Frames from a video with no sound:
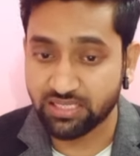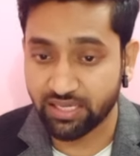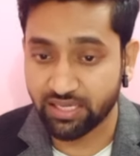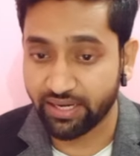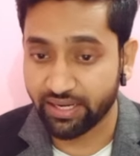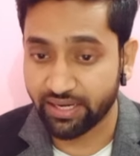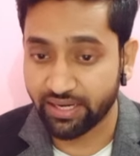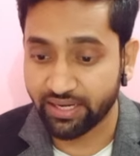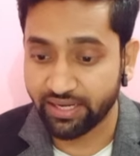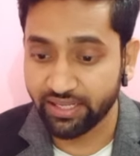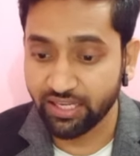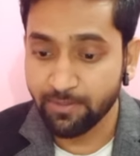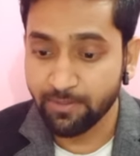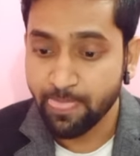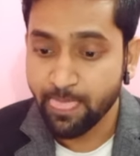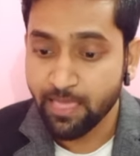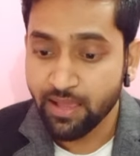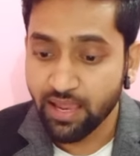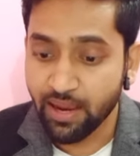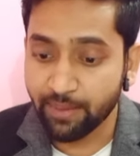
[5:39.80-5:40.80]
करेंगे ठीक है
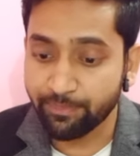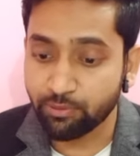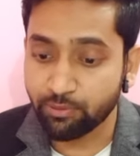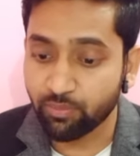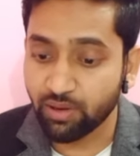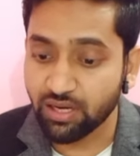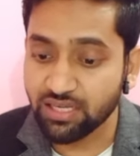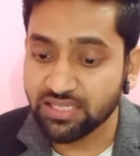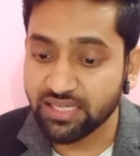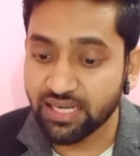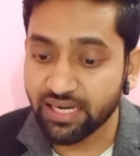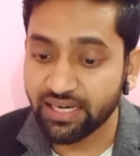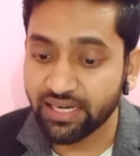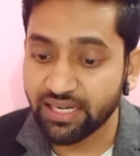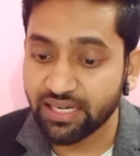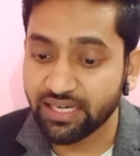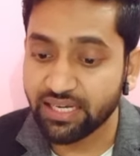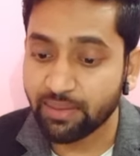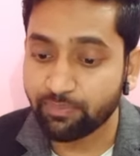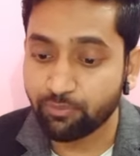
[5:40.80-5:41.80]
एप्टोमाइज़
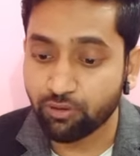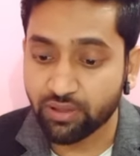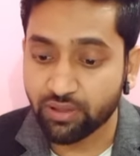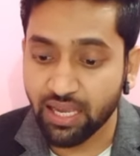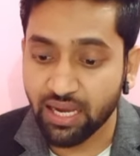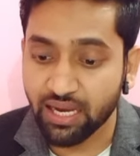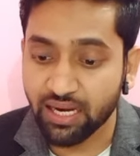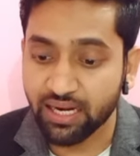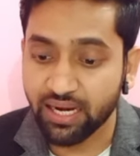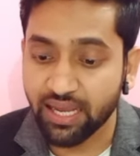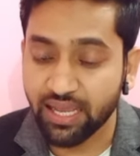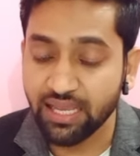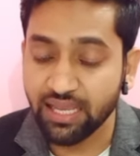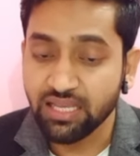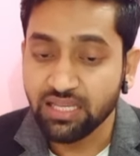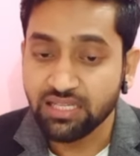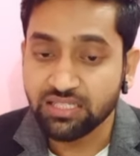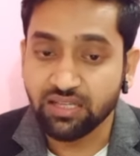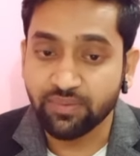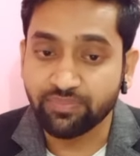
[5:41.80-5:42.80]
करने के लिए आपको क्या करना है
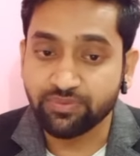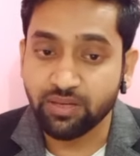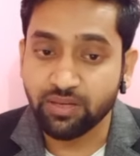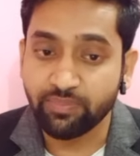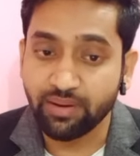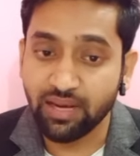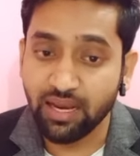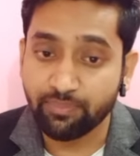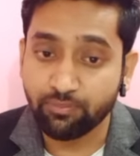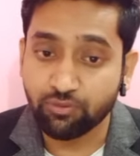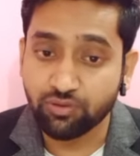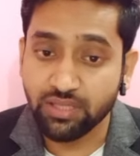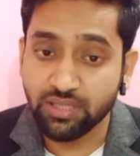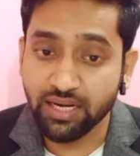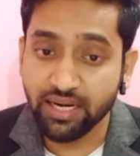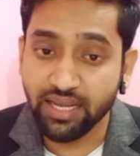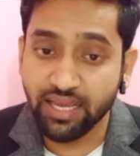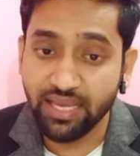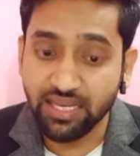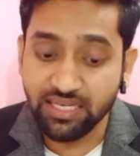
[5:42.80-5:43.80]
सबसे पहले आपको
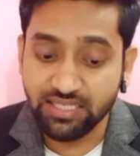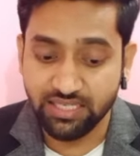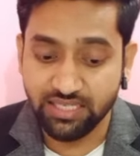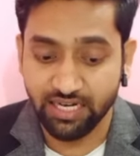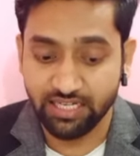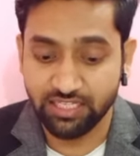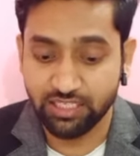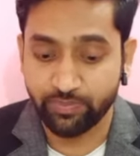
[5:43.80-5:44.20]
जाना है चैट जी